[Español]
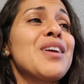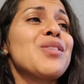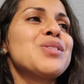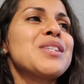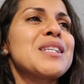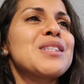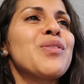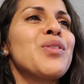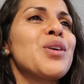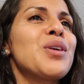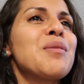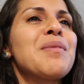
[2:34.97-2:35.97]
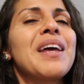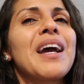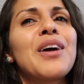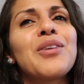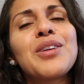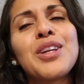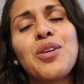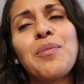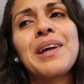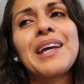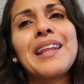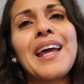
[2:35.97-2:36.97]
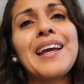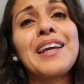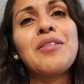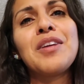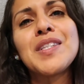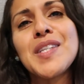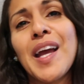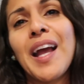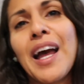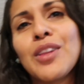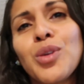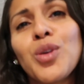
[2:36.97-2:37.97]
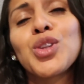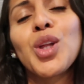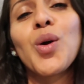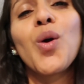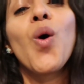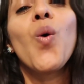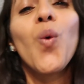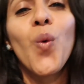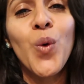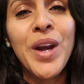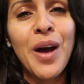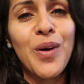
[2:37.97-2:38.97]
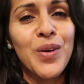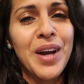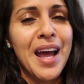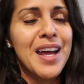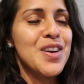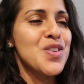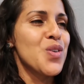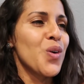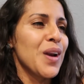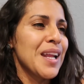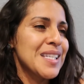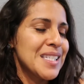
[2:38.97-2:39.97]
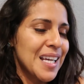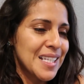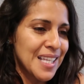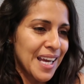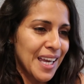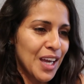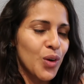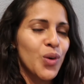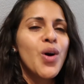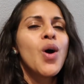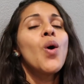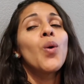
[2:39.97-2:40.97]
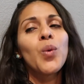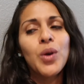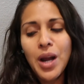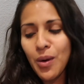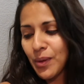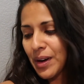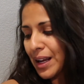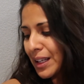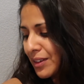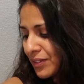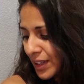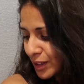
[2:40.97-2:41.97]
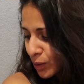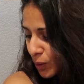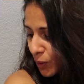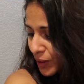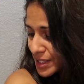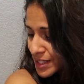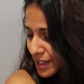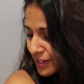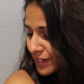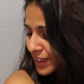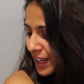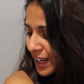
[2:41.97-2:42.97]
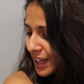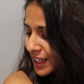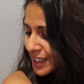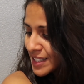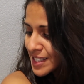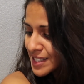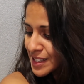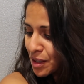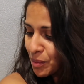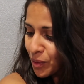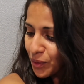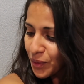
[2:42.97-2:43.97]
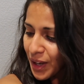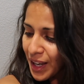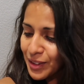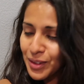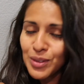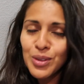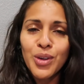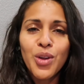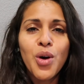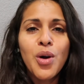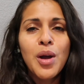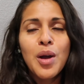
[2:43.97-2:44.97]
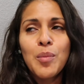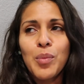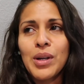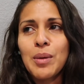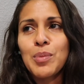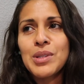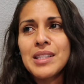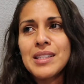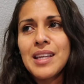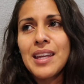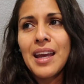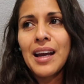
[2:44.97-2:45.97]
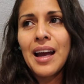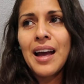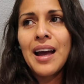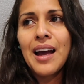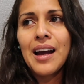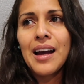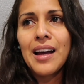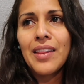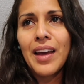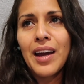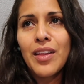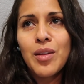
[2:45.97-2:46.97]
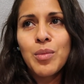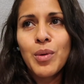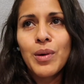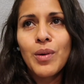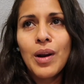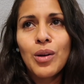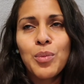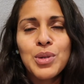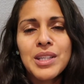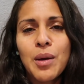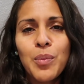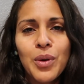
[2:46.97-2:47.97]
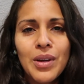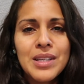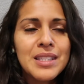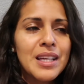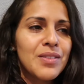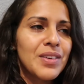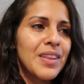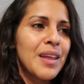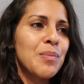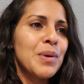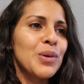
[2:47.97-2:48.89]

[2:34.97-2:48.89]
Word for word: Ellos ya se fueron y me dejaron y yo me quedé aquí checándolo. Tengo una hora, no les exagero, una hora aquí viendo lo que esté bien, que se esté moviendo y todo. Porque pues si se llega a dejar de mover o algo, pues ¿qué puedo hacer, verdad?